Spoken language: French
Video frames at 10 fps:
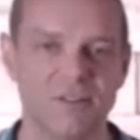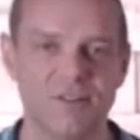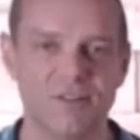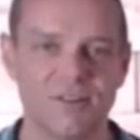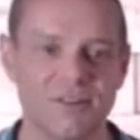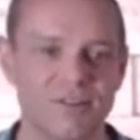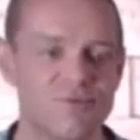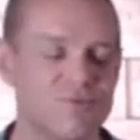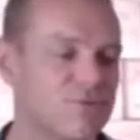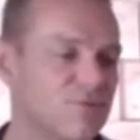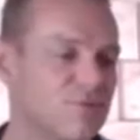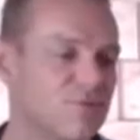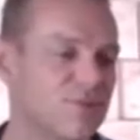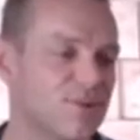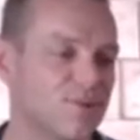des
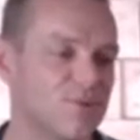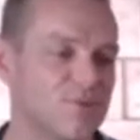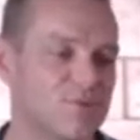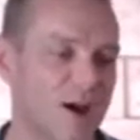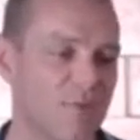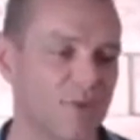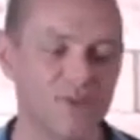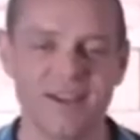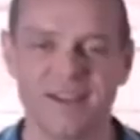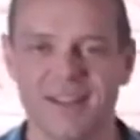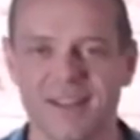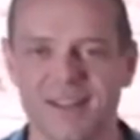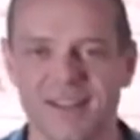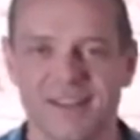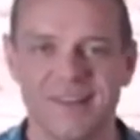côtes du Marmandais.
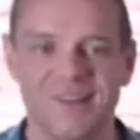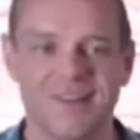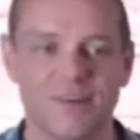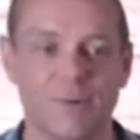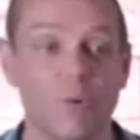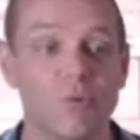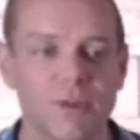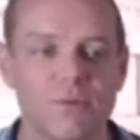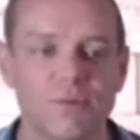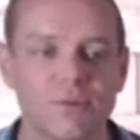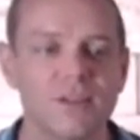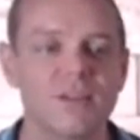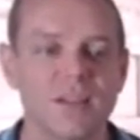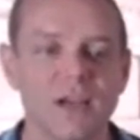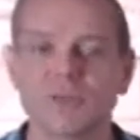bon, d'un autre
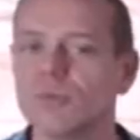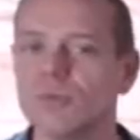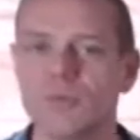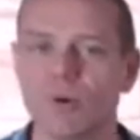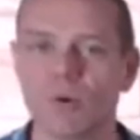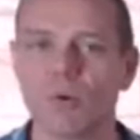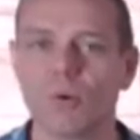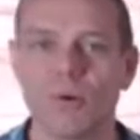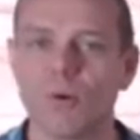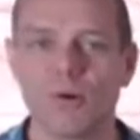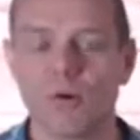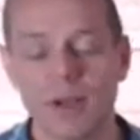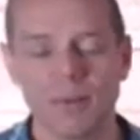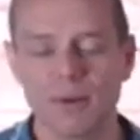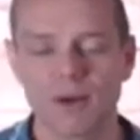côté, il n'y a que lui. En gros,
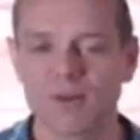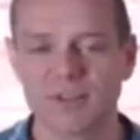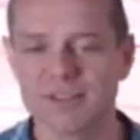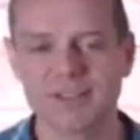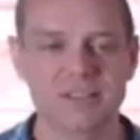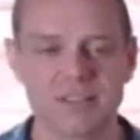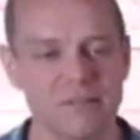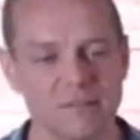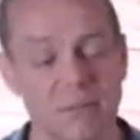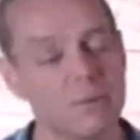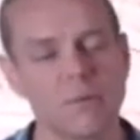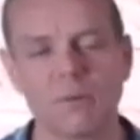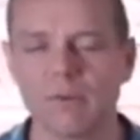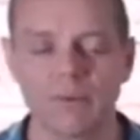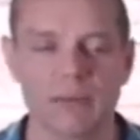à, côté de ça, c'est
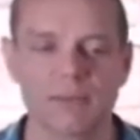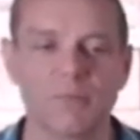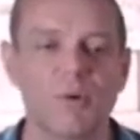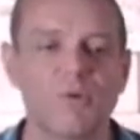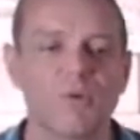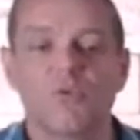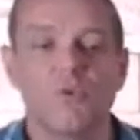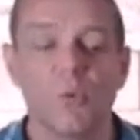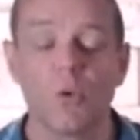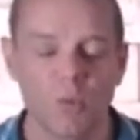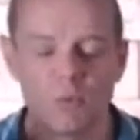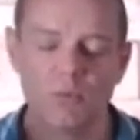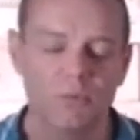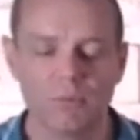vraiment, voilà, c'est pas forcément